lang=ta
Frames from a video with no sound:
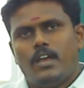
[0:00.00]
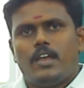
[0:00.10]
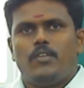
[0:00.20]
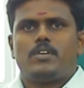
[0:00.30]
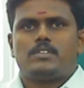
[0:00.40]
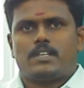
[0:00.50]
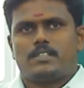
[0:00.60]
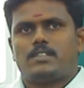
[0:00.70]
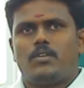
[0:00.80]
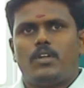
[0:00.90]
யூஆர்
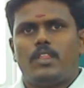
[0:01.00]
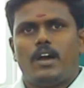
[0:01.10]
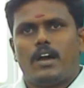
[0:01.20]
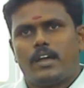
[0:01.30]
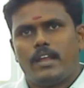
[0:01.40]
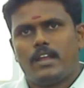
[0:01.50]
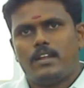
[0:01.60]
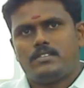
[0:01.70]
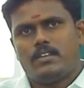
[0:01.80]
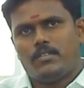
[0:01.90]
சக்ஸஸ் அவ்வளோதான்
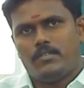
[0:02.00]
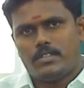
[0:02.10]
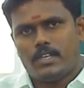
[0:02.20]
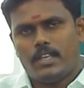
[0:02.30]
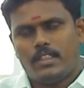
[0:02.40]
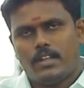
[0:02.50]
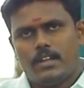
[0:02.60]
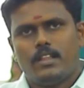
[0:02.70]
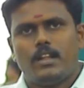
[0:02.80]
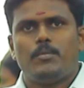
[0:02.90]
அக்ரிகல்ச்சர்
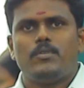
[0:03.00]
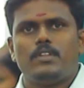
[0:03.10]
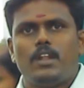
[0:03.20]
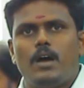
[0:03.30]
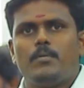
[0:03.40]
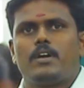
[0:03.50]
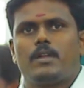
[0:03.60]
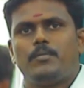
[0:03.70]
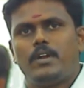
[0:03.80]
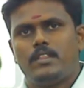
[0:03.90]
விவசாயத்திலிருந்து நம்ம வந்து
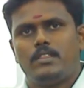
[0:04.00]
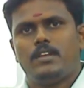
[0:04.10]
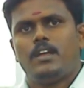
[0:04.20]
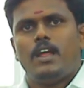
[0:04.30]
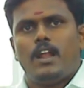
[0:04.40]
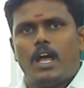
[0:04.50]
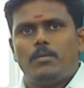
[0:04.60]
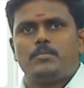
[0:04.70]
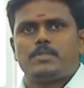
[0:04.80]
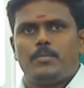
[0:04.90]
லாபகரம் எடுத்து
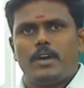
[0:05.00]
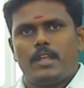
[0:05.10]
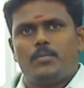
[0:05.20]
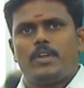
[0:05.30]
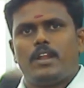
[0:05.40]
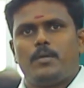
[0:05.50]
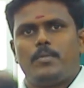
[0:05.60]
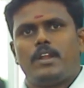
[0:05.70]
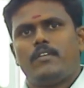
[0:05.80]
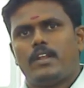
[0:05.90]
லாபம் சம்பாதிக்க முடியலை
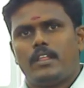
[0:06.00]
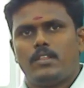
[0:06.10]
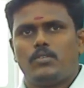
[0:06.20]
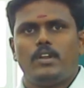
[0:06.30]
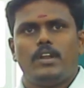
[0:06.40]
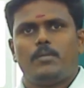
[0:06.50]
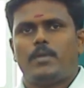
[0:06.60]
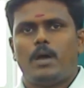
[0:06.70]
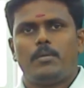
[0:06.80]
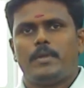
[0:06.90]
அப்படின்னா வேறு எந்த தொழிலையும்
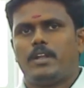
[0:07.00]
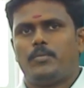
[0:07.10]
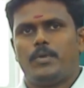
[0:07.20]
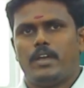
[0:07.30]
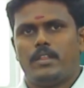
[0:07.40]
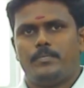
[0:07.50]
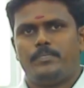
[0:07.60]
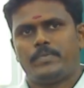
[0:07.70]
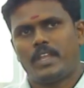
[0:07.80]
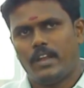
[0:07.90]
நம்ம லாபம் ஈட்ட முடியாது
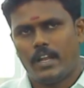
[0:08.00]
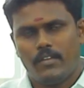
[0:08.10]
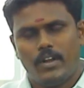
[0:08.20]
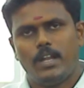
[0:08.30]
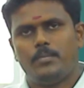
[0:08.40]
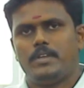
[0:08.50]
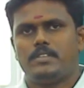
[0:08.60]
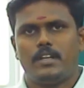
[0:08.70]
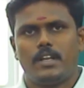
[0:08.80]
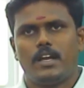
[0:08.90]
இன்றைக்கி வெளியில்
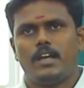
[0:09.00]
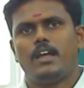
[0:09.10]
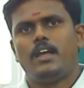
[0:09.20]
பேசிகிட்டு இருக்காங்க